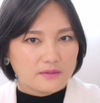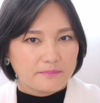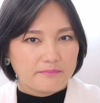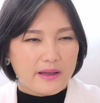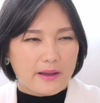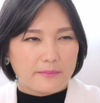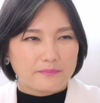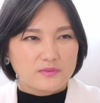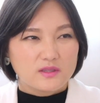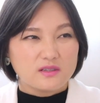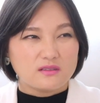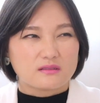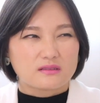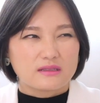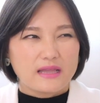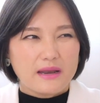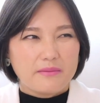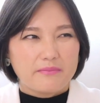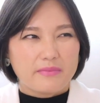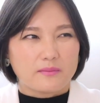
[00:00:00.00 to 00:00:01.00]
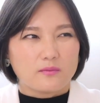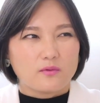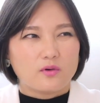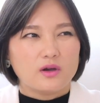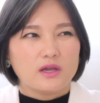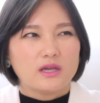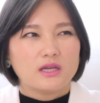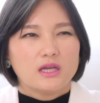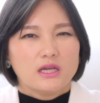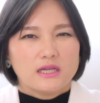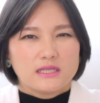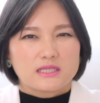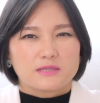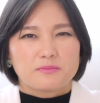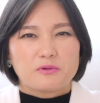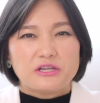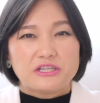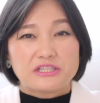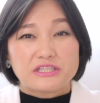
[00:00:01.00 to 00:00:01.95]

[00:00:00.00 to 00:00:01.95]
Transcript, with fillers: แบบตื่นเต้นแบบโอ้ยจะพรี